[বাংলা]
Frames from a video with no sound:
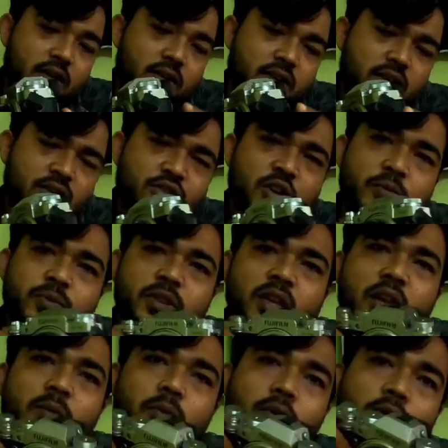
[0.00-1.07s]
আর সব
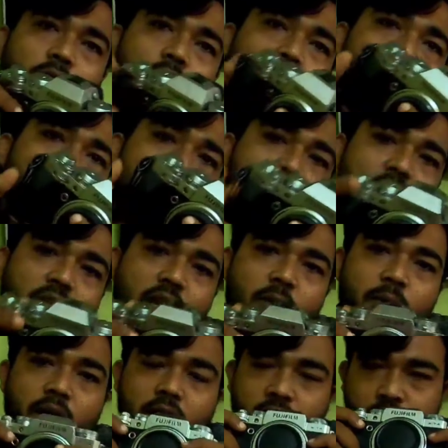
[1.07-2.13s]
থেকে বড় এটার
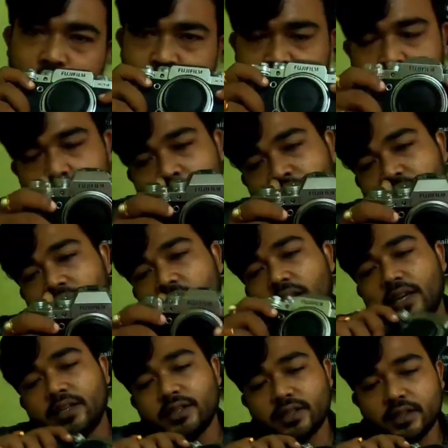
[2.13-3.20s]
আমার একটু সমস্যা
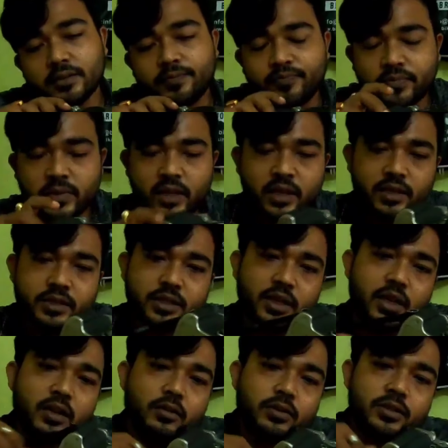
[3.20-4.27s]
লেগেছে
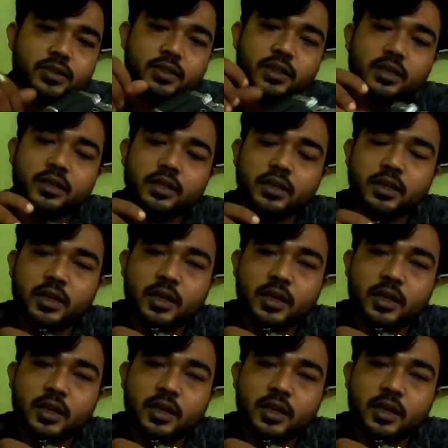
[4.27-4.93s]
সেটা হচ্ছে